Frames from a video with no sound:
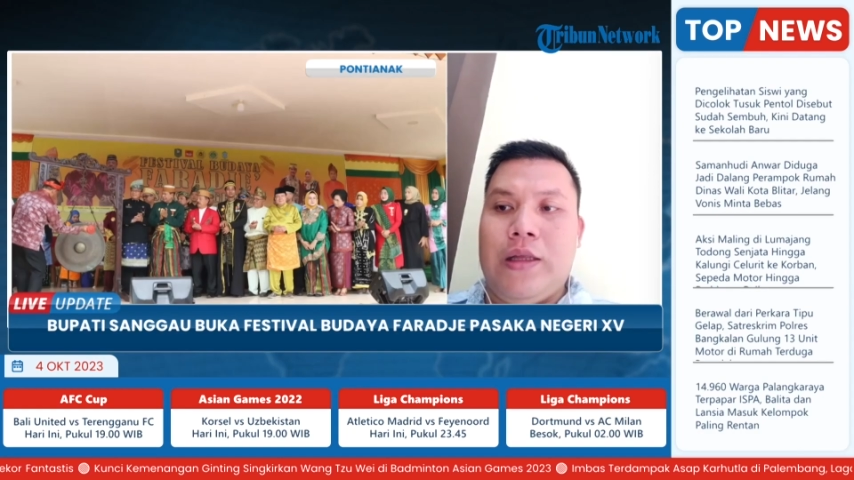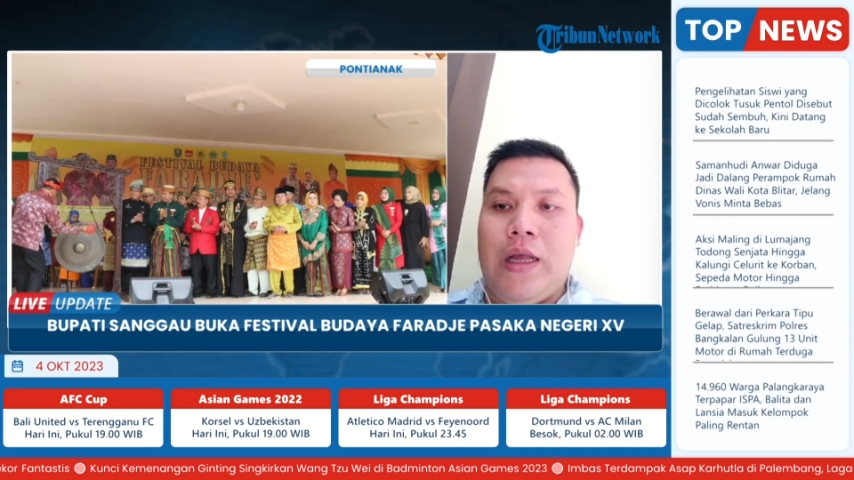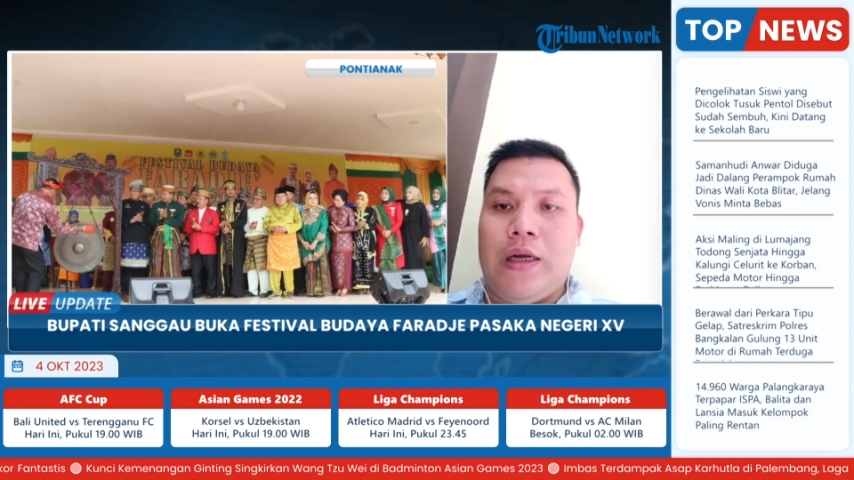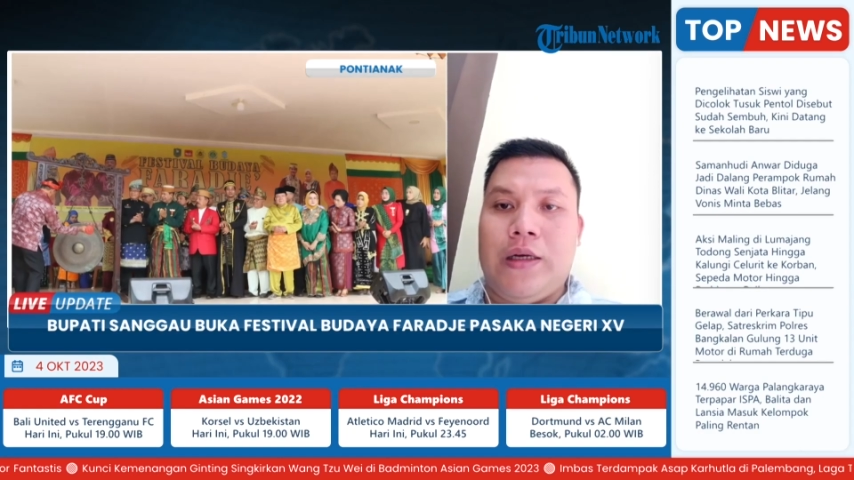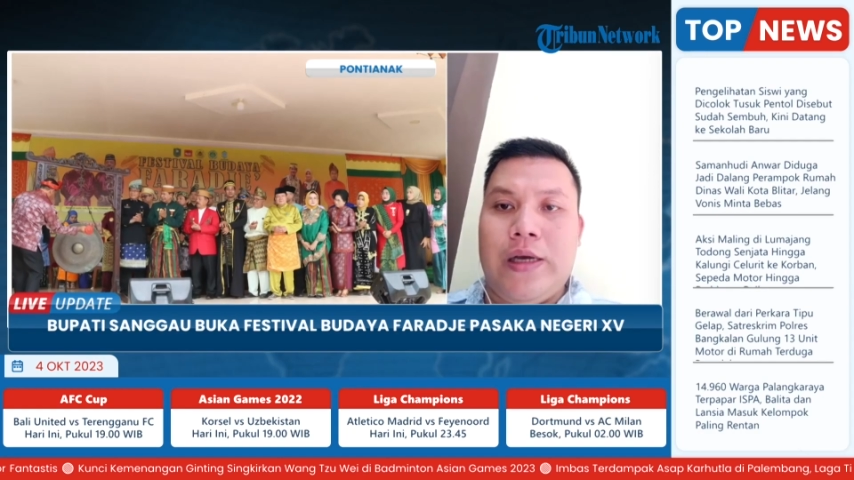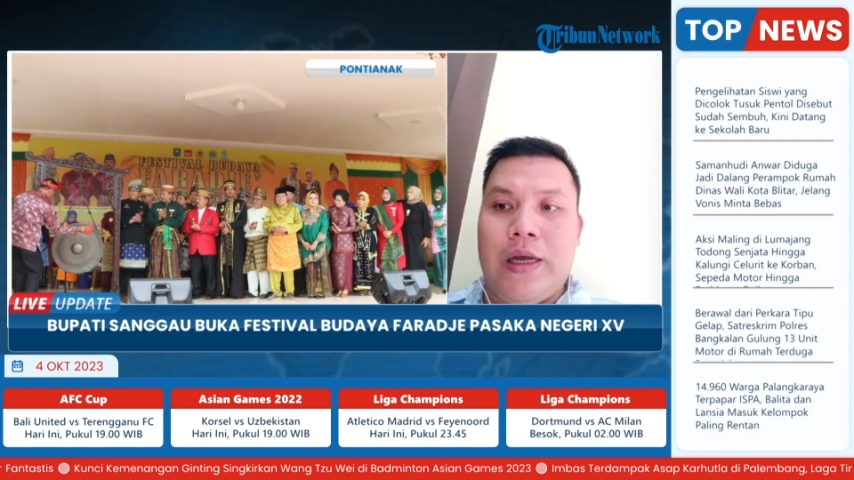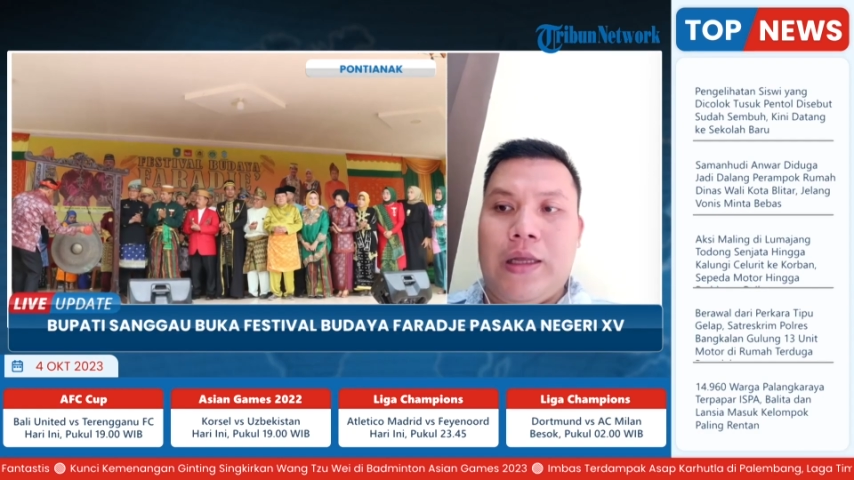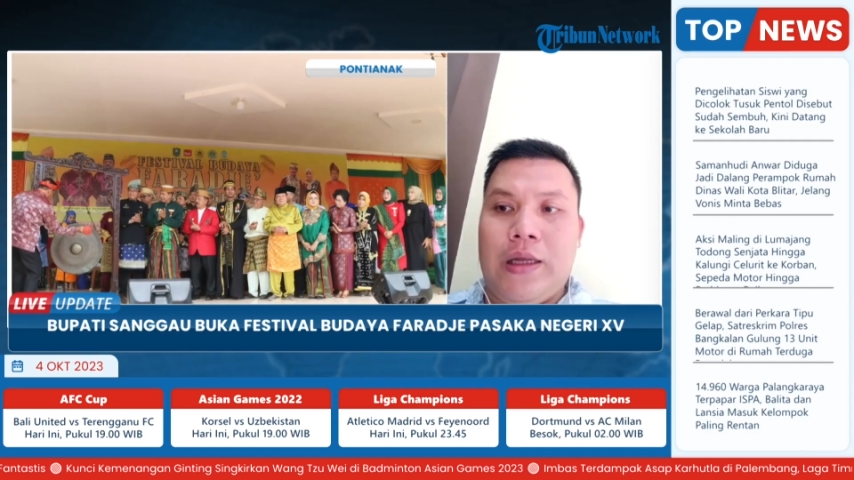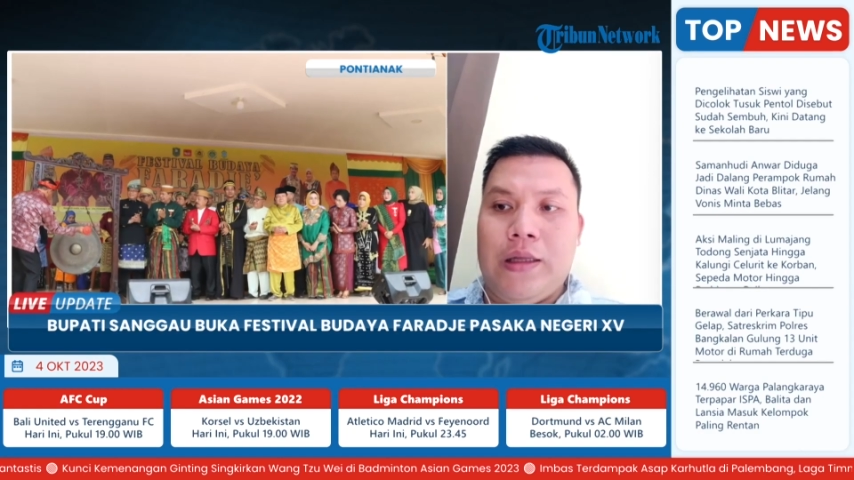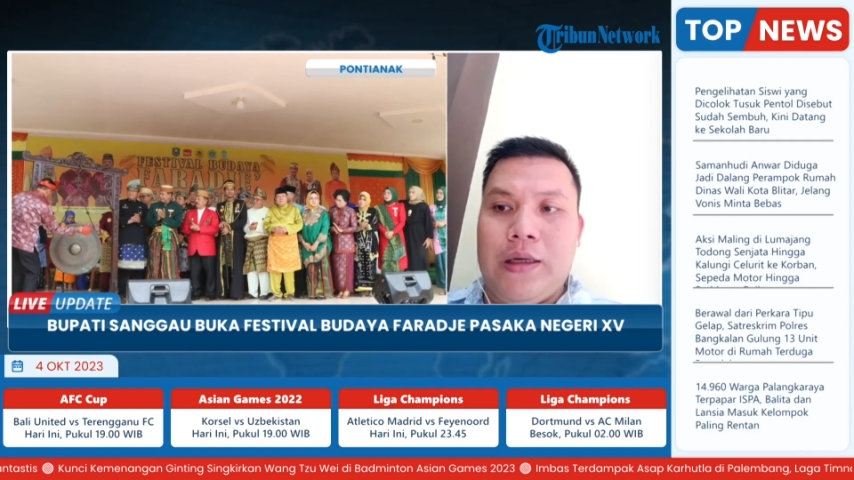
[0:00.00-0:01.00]
Nah,
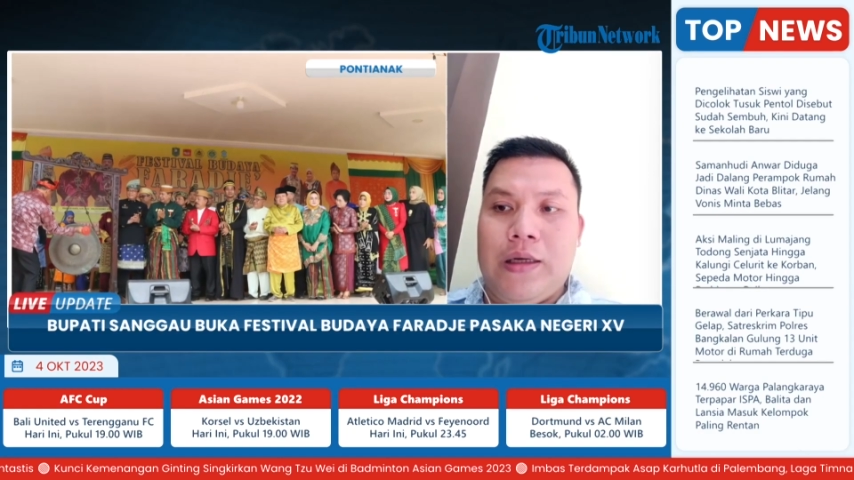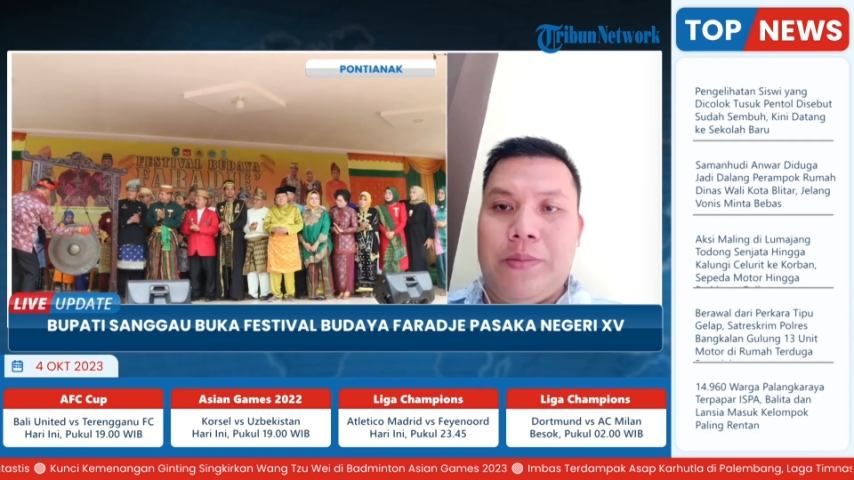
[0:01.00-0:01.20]
kegiatan uh,